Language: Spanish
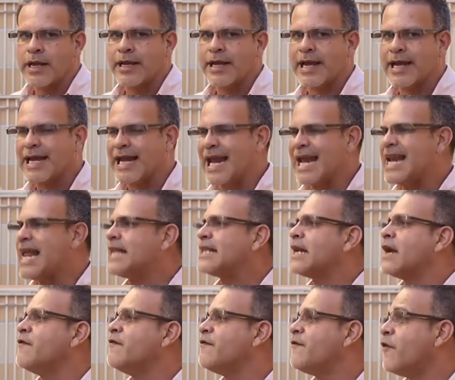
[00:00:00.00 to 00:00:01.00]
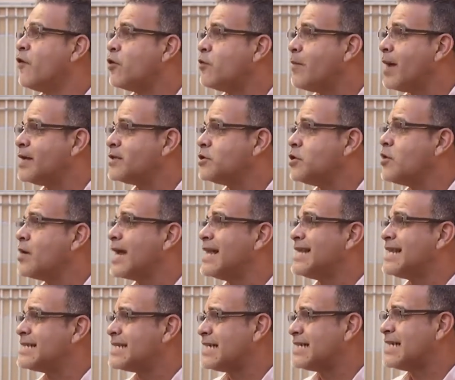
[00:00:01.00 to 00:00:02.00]
que creen la transformación que
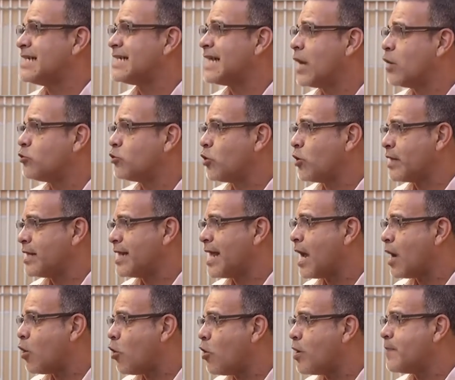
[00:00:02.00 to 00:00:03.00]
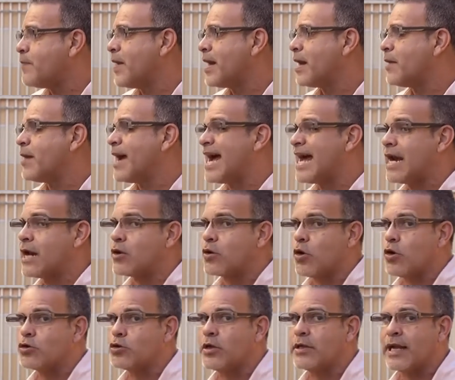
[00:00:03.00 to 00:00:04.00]
necesita la autoridad hoy para bajar el
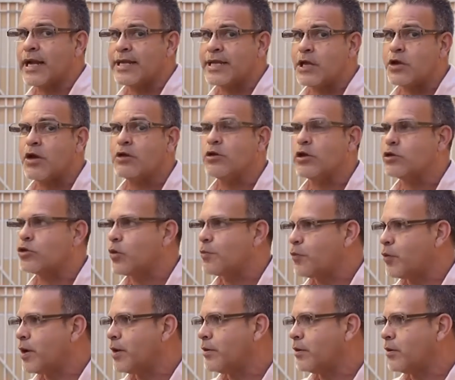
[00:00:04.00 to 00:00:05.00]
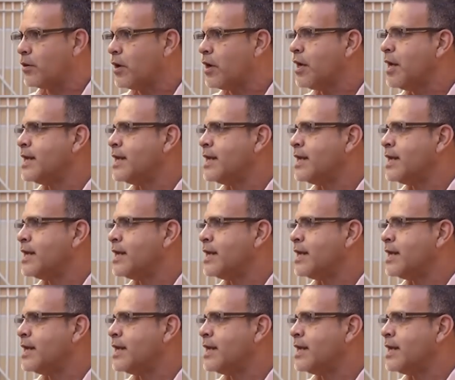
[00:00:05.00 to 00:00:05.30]
costo energético a nuestro pueblo.